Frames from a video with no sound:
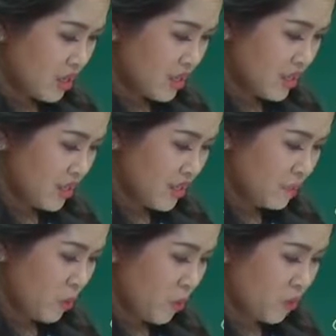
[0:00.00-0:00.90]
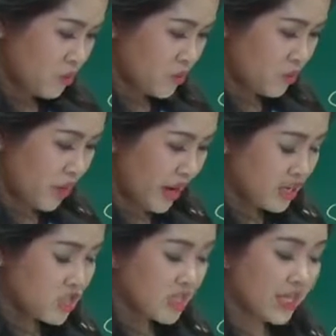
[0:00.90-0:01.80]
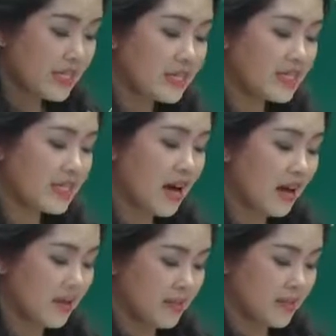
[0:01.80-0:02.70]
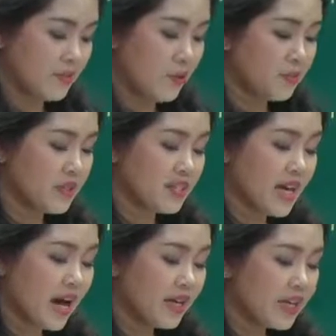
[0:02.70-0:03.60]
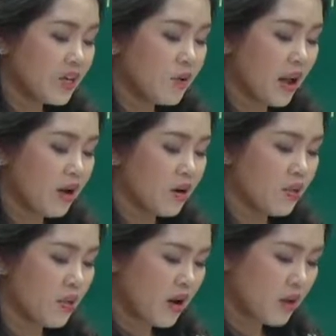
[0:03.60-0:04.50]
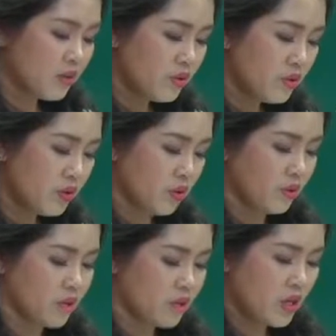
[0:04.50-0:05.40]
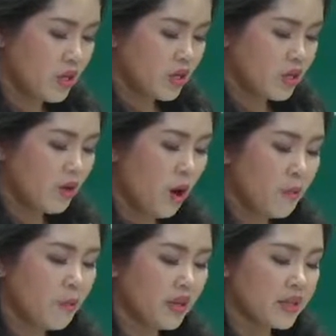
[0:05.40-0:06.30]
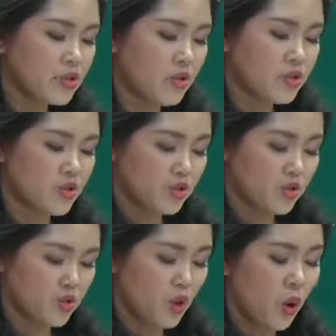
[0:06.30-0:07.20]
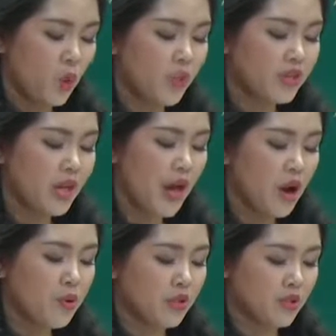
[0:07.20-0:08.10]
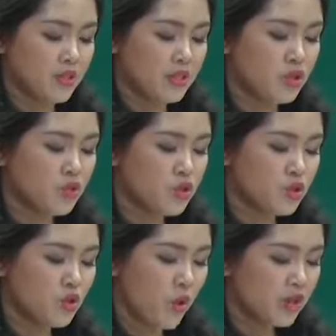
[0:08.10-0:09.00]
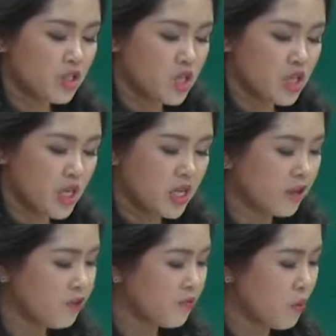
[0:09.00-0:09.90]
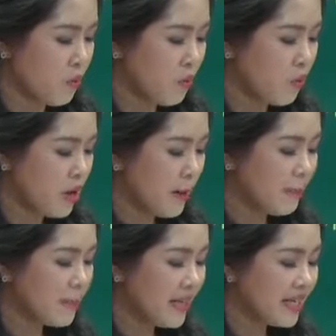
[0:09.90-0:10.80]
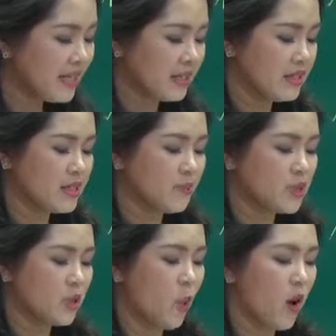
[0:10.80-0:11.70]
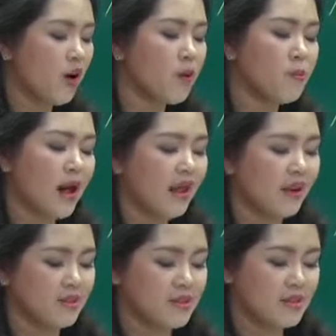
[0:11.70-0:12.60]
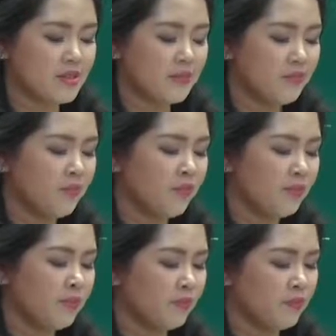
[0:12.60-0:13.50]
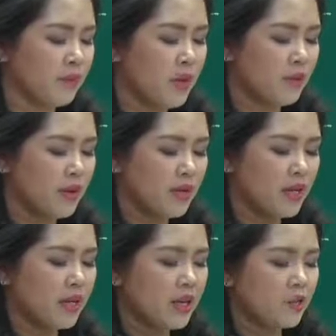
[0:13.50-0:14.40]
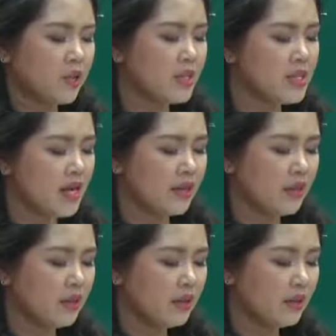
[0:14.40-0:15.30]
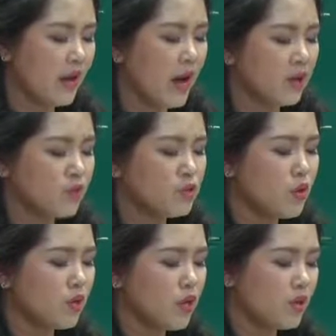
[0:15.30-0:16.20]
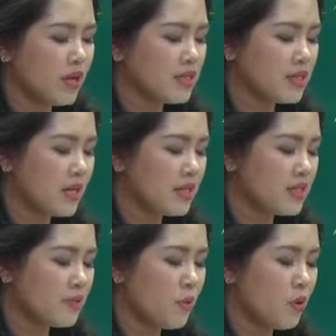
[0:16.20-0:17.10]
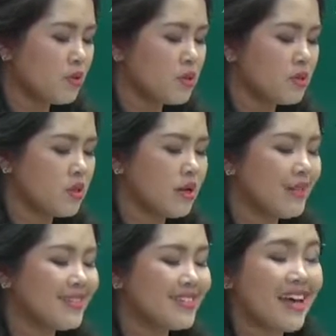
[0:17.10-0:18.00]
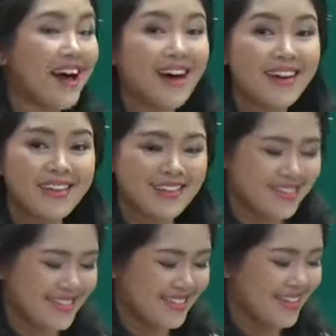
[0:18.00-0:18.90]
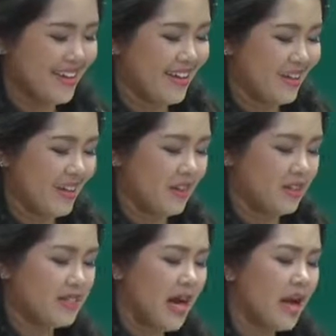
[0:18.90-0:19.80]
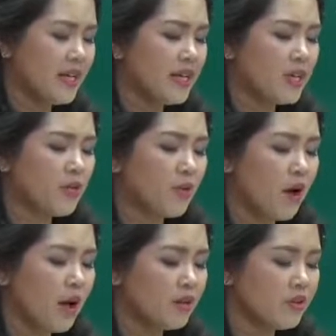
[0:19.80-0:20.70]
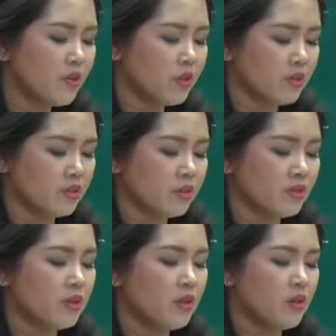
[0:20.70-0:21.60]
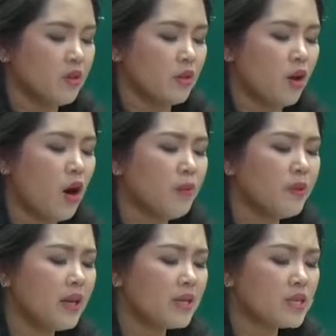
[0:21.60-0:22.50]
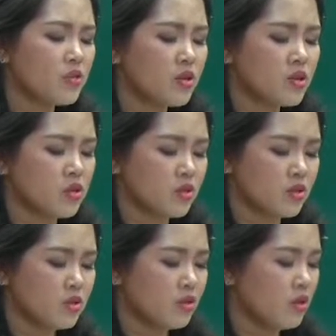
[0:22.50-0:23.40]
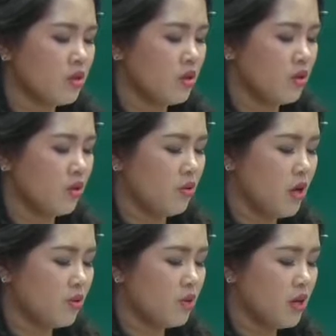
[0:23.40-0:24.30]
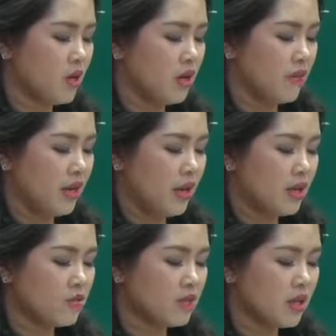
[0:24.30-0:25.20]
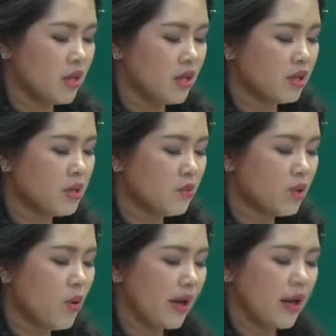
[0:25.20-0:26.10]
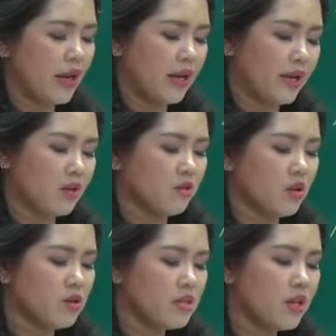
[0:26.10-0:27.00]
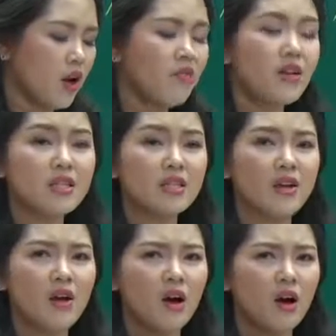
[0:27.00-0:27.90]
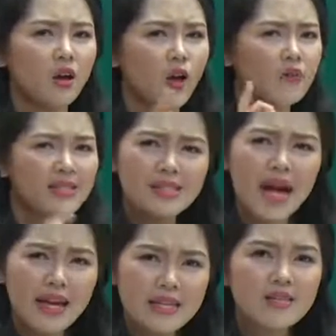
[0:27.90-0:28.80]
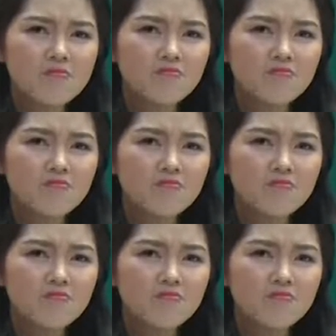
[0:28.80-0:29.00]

Sunspots range in size from the tiny granules to complex structures with areas stretching for billions of square miles. Hmm, vậy bạn thấy keywords là gì? À đúng rồi, keyword là sunspots size, tiny granules, complex structures, đúng không? Vậy là chúng ta thấy trong cái đoạn này nó sẽ nói về gì? Nói về size